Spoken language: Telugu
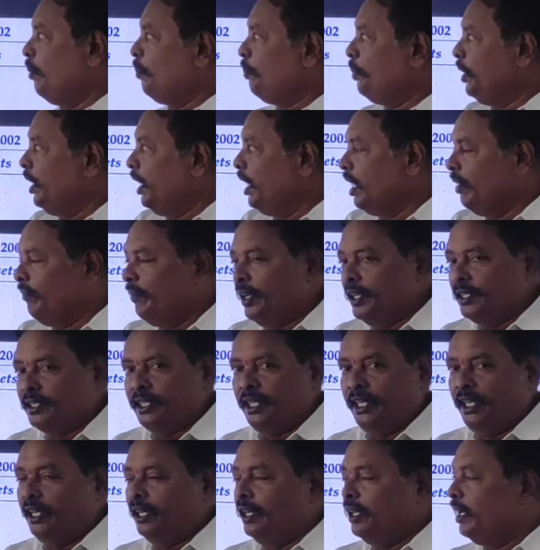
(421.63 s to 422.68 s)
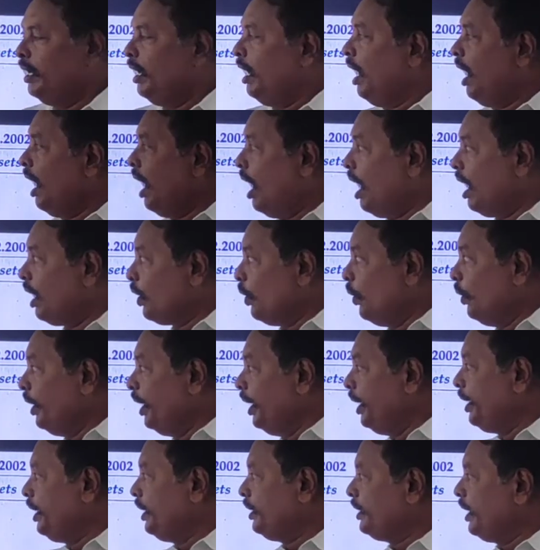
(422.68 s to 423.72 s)
అప్పులు ఇలా వేసి ఆ
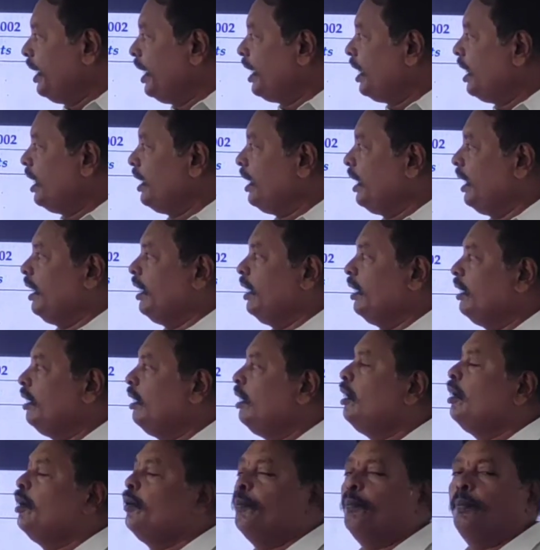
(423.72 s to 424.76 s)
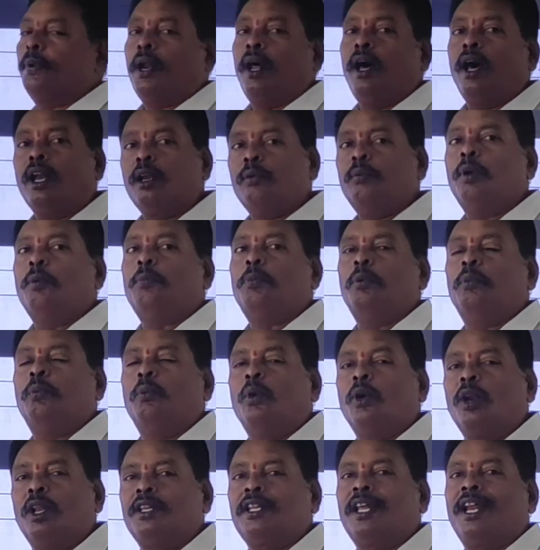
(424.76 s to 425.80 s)
రెండింటి తేడాని ప్రారంభపు
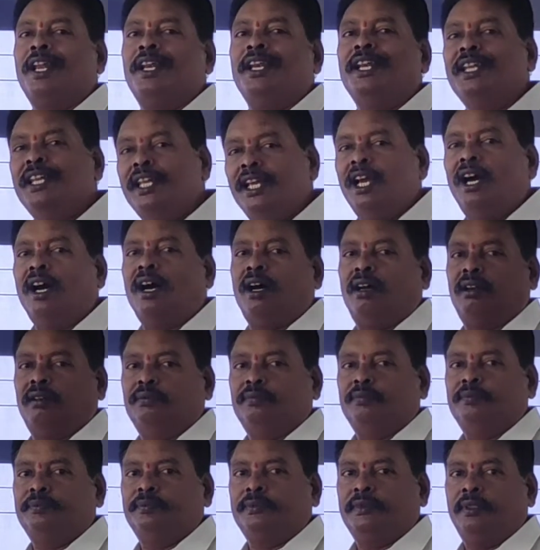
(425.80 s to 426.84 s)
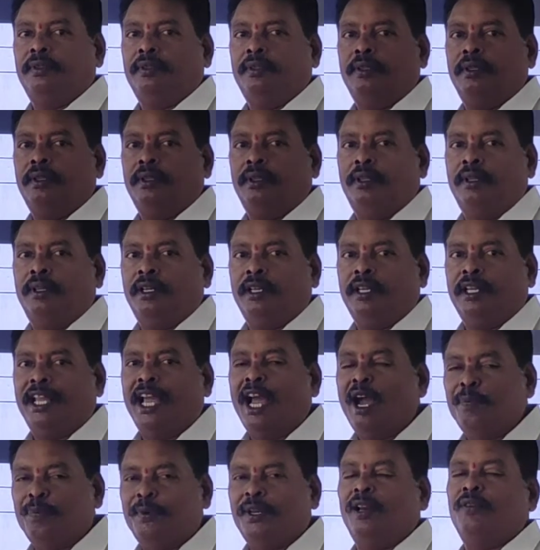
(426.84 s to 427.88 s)
మూలధన నిధిగా
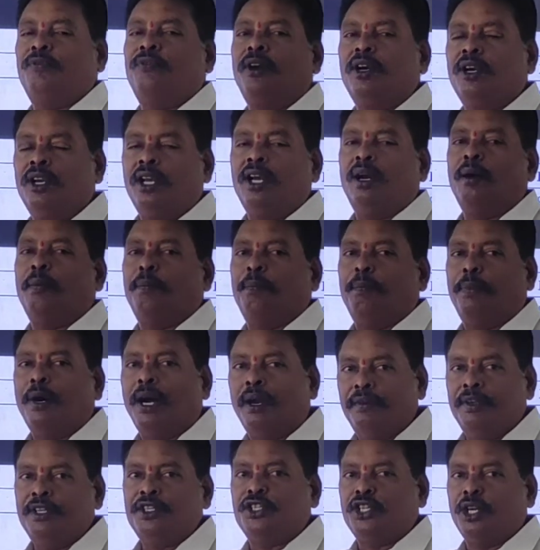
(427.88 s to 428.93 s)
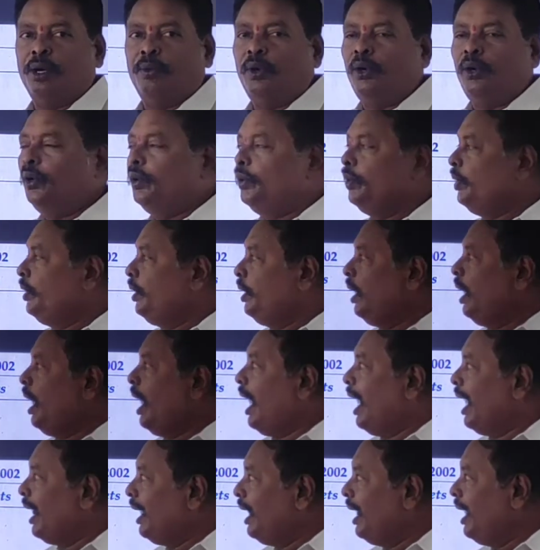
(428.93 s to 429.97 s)
క్యాపిటల్ ఫండ్గా భావించావో
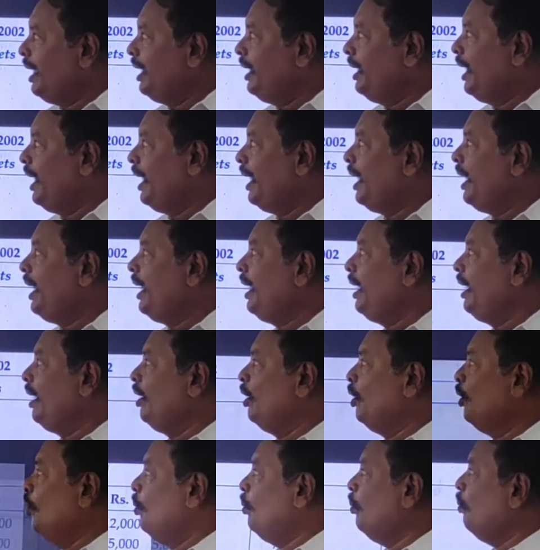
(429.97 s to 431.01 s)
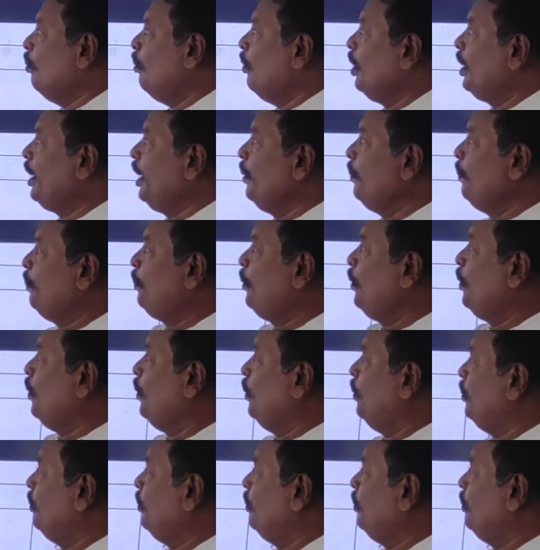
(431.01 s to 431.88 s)
అలాగనే ముగింపు